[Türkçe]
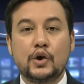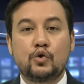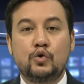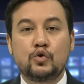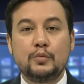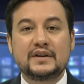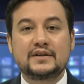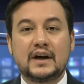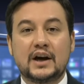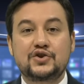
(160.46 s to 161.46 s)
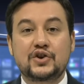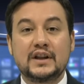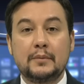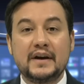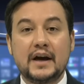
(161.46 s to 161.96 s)
kurum adına
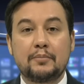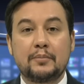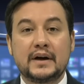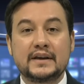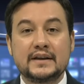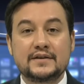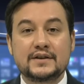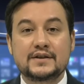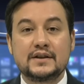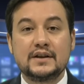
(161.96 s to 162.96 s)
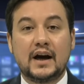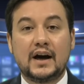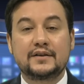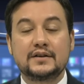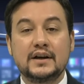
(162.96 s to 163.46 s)
açıklama yapma yetkisinin
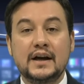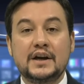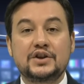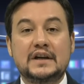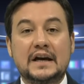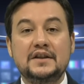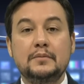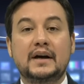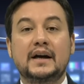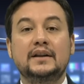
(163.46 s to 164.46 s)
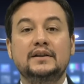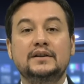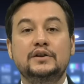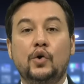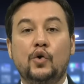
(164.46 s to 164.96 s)
artık kendi
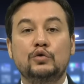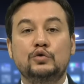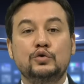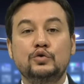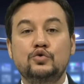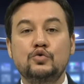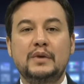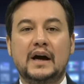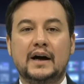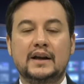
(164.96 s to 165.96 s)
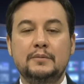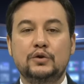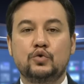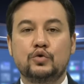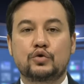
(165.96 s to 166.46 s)
bakanlığında olduğunu cümle
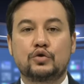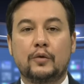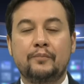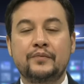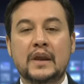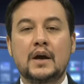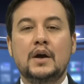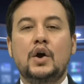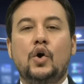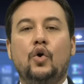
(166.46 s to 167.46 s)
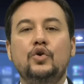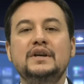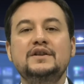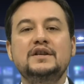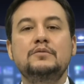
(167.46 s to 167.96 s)
aleme duyurdu.
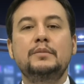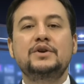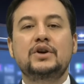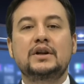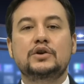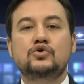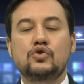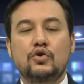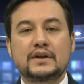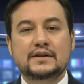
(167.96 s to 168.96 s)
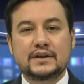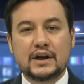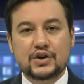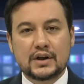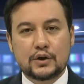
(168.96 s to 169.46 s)
17-25 Aralık sonrası
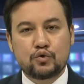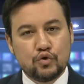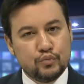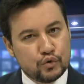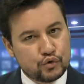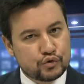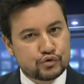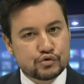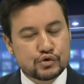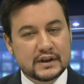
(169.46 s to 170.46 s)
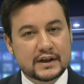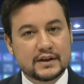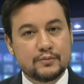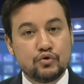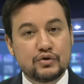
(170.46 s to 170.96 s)
yaşanan tüm
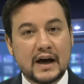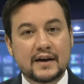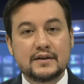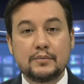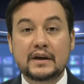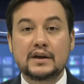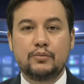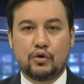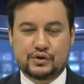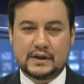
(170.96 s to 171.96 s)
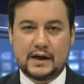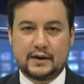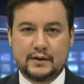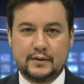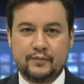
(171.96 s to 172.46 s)
hukuksuzlukların müteahhiti Bekir Bozdağ'ydı